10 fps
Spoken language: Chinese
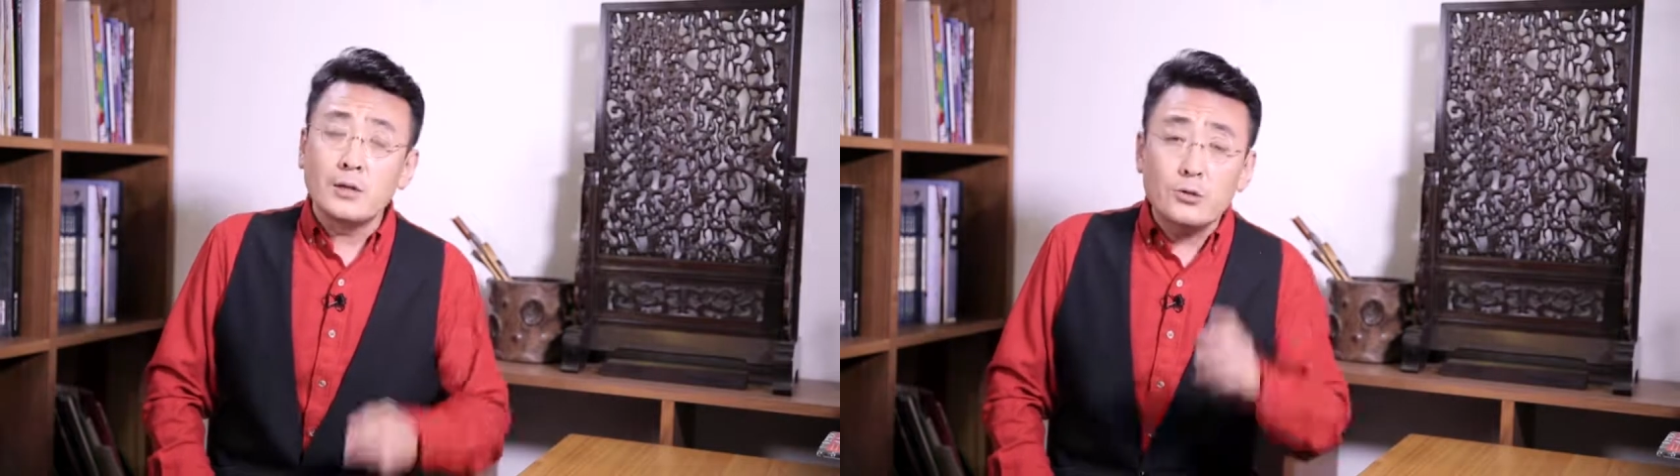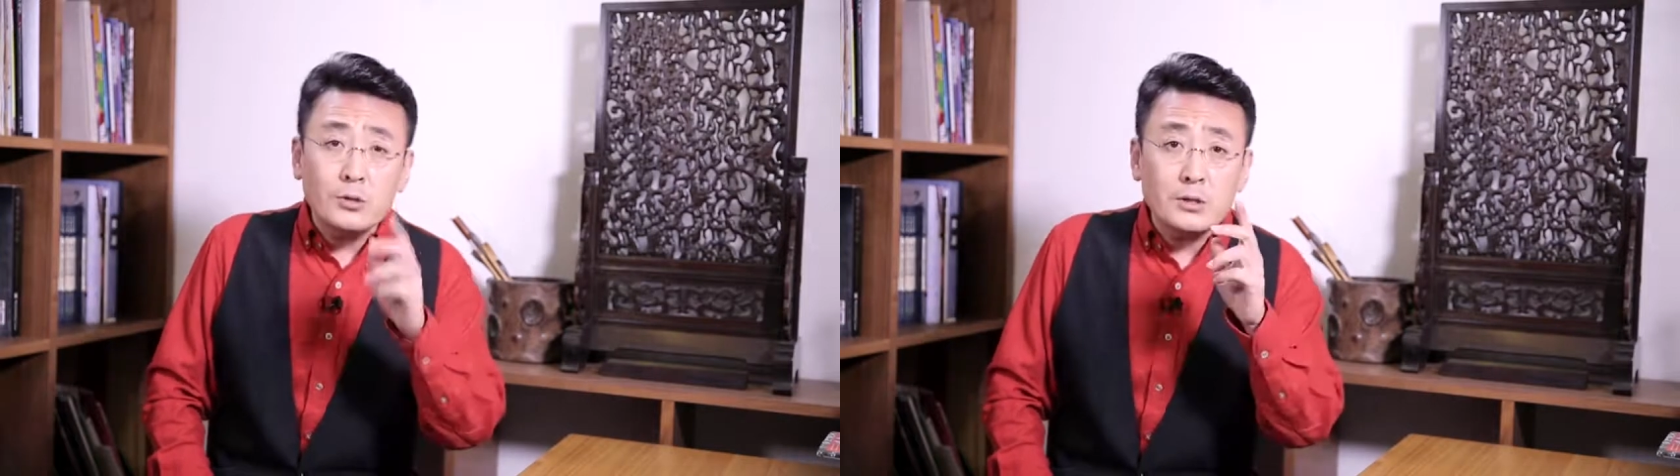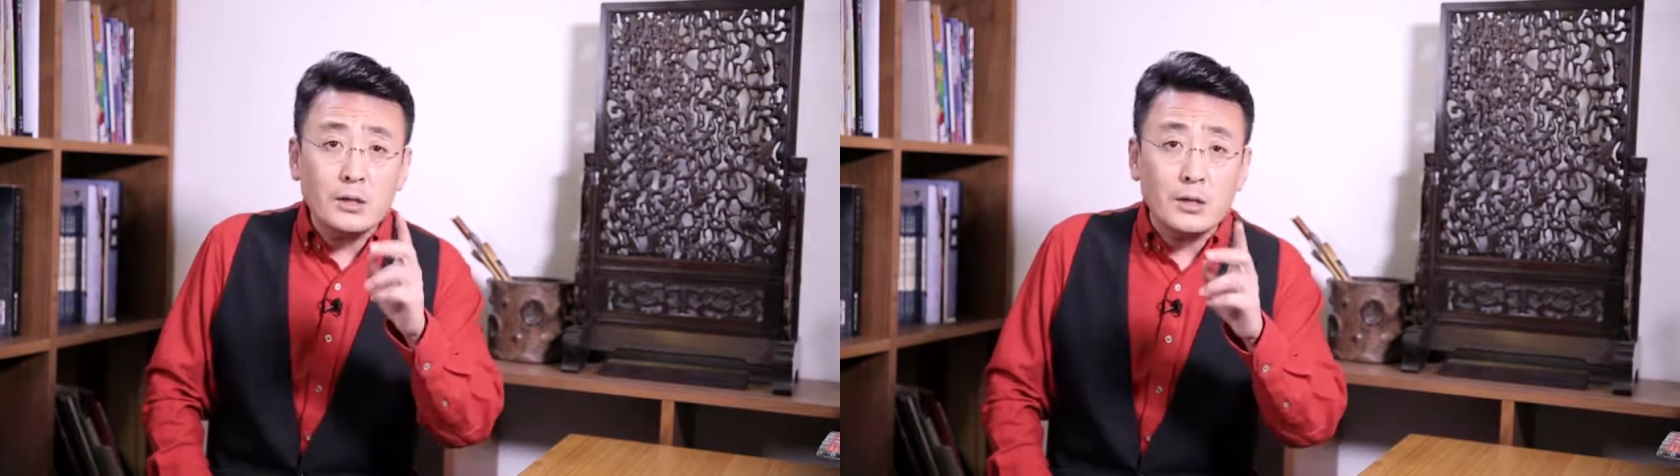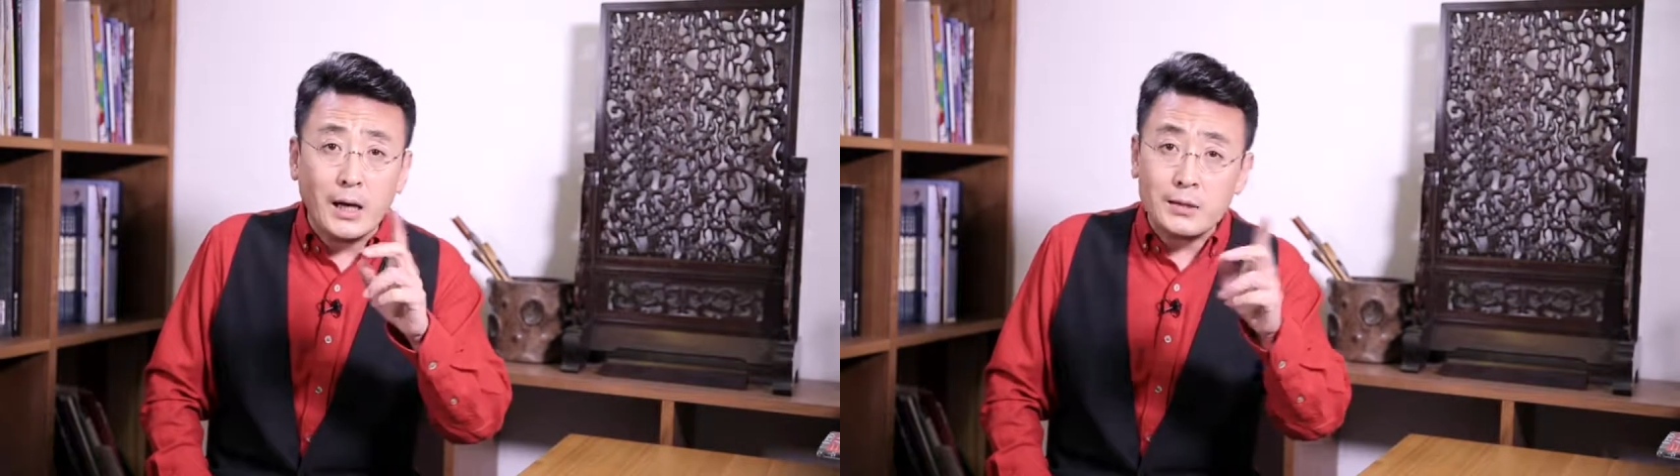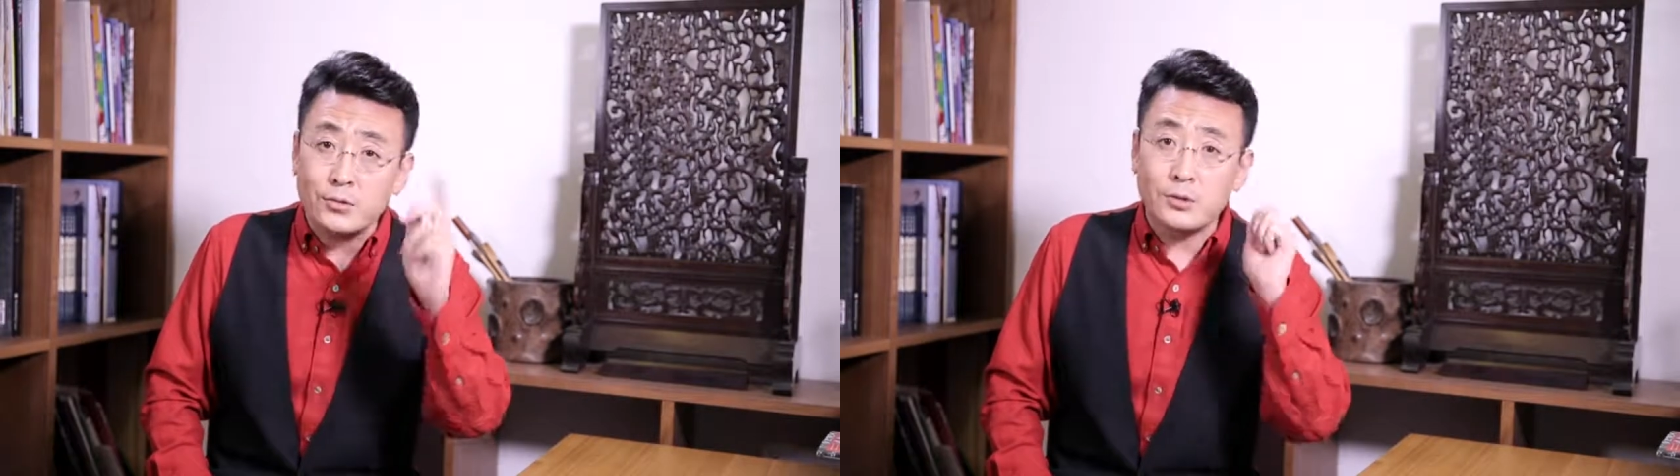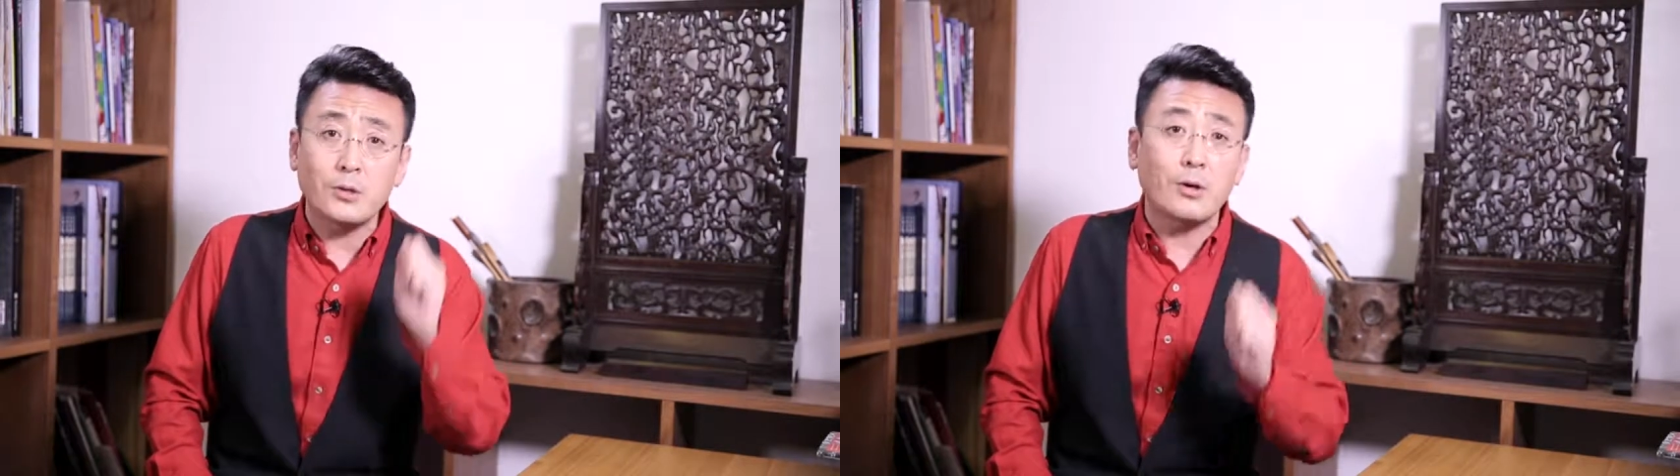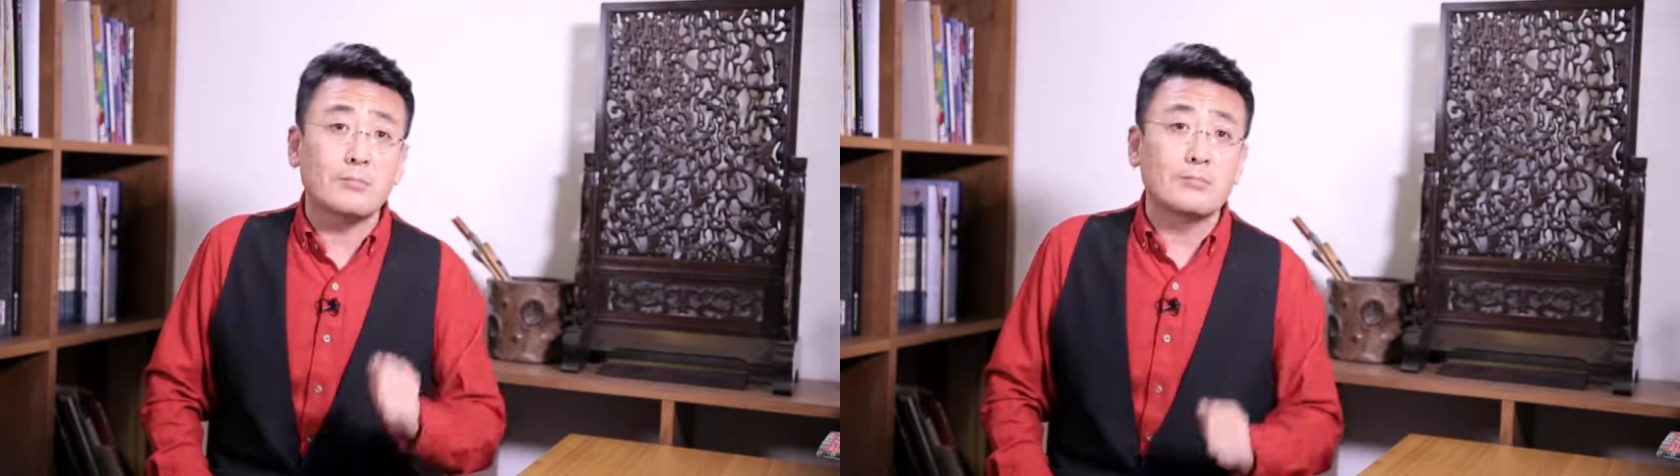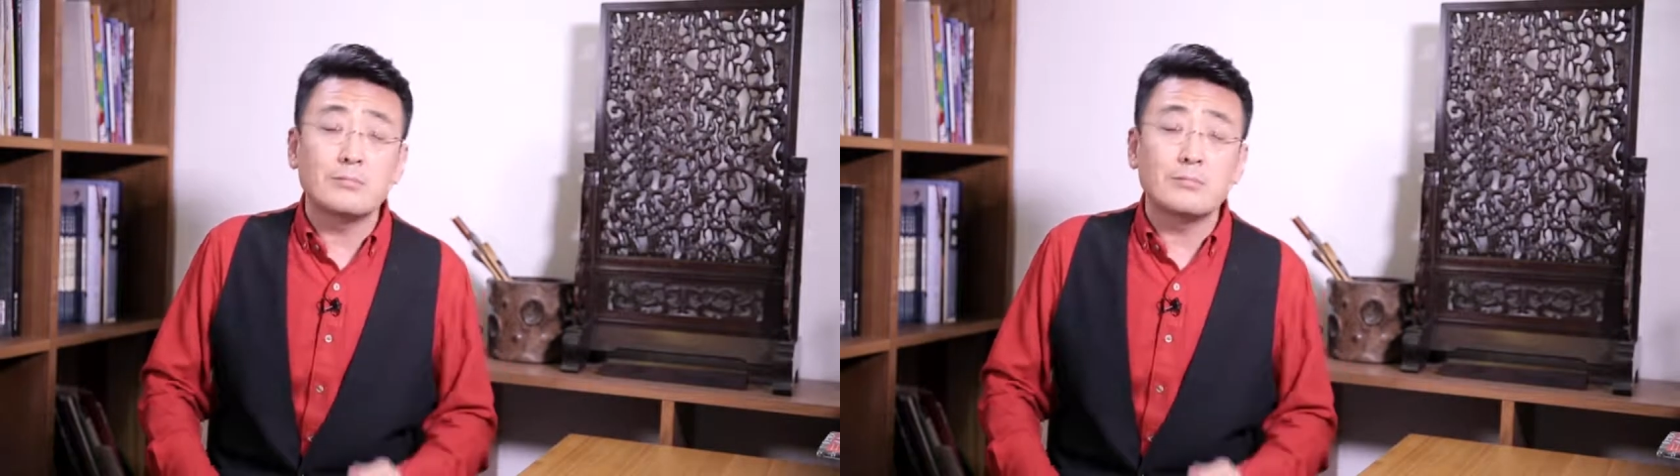孙静雅走的道